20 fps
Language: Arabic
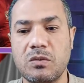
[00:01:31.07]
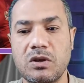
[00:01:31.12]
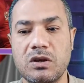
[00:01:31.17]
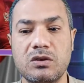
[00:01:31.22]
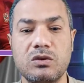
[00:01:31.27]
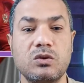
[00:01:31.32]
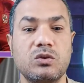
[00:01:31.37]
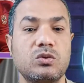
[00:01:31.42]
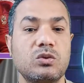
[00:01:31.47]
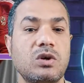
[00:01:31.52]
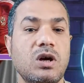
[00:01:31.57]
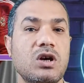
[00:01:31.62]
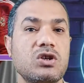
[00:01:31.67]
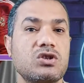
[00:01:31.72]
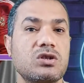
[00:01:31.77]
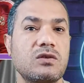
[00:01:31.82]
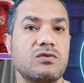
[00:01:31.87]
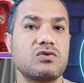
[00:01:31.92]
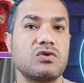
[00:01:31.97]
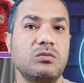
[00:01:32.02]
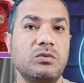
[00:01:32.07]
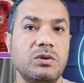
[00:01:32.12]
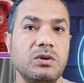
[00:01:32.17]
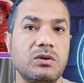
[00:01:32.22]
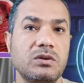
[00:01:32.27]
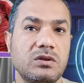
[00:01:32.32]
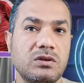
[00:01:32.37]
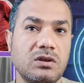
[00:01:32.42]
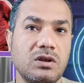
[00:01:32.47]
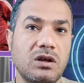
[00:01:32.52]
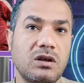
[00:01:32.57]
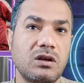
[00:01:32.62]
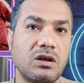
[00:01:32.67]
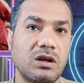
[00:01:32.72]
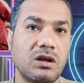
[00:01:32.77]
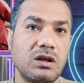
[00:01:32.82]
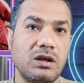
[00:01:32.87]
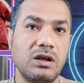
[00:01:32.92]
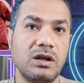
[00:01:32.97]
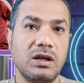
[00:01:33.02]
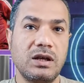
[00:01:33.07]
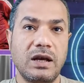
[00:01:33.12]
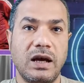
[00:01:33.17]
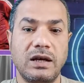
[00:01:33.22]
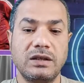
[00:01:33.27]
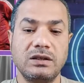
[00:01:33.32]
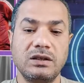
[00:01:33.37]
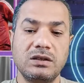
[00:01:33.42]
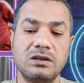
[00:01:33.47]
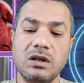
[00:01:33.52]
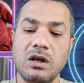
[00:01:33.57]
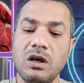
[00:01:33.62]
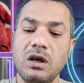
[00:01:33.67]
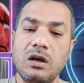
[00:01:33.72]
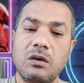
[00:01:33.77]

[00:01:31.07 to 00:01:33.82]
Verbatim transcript: والرياضه الدكتور اشرف صبحي يتطرق للعديد